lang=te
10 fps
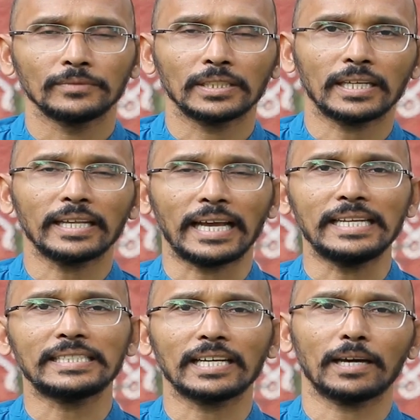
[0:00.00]
ఎందుకంటే
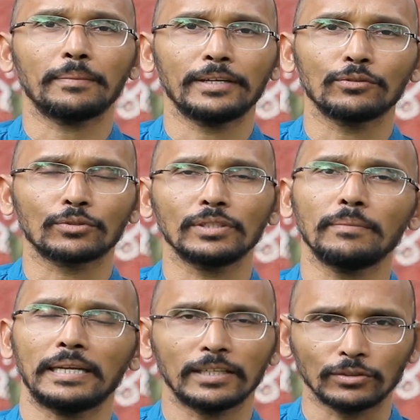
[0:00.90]
కాల్షియం కార్బైడ్ ఉంటుంది
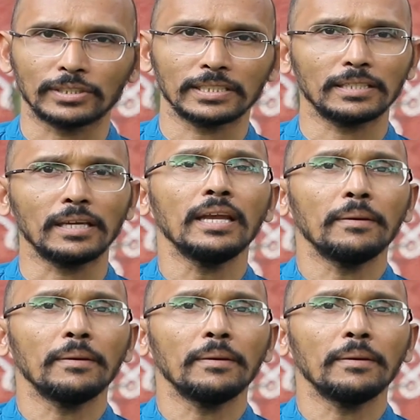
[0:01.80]
మళ్ళీ అది వచ్చేసి